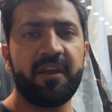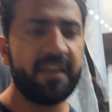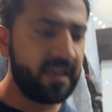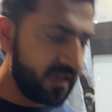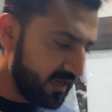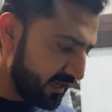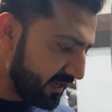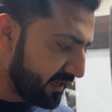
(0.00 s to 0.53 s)

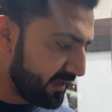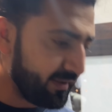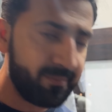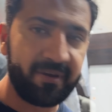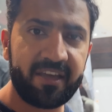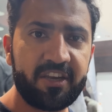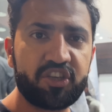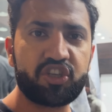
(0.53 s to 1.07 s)
भैया
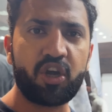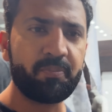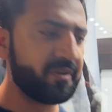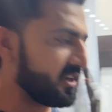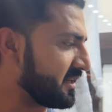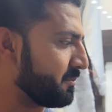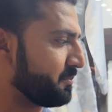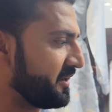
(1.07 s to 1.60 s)
हमारी
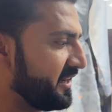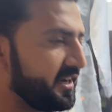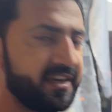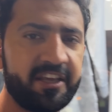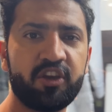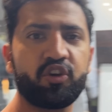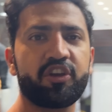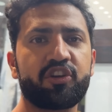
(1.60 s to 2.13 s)
शॉपिंग कंप्लीट
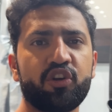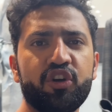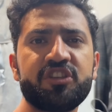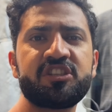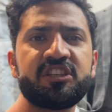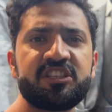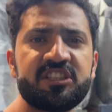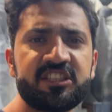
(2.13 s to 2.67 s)
नहीं हुई थोड़ी
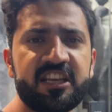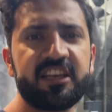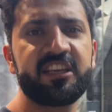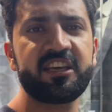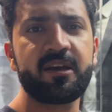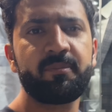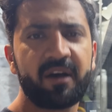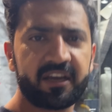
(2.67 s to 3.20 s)
सी चीज़ें ली
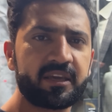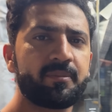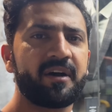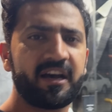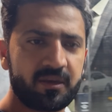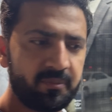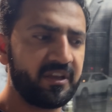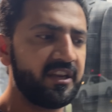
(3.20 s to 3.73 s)
हैं बाकी
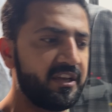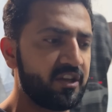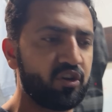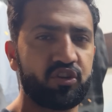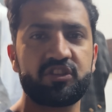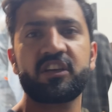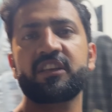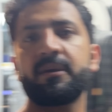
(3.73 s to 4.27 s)
बाद में लेंगे
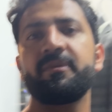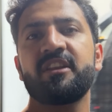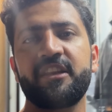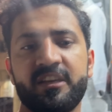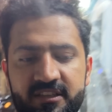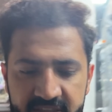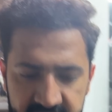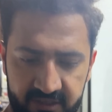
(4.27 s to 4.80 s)
हो सकता है
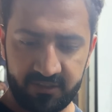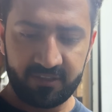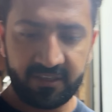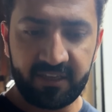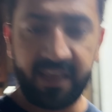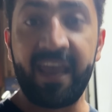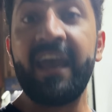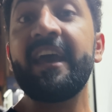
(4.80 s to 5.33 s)
मदीना से
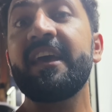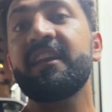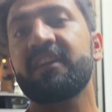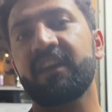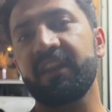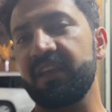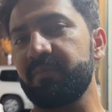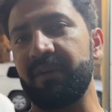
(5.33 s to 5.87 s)
एन
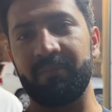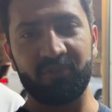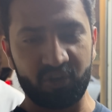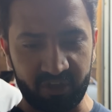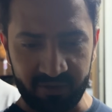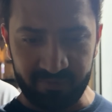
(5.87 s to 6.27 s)
करीब हम लोगों ने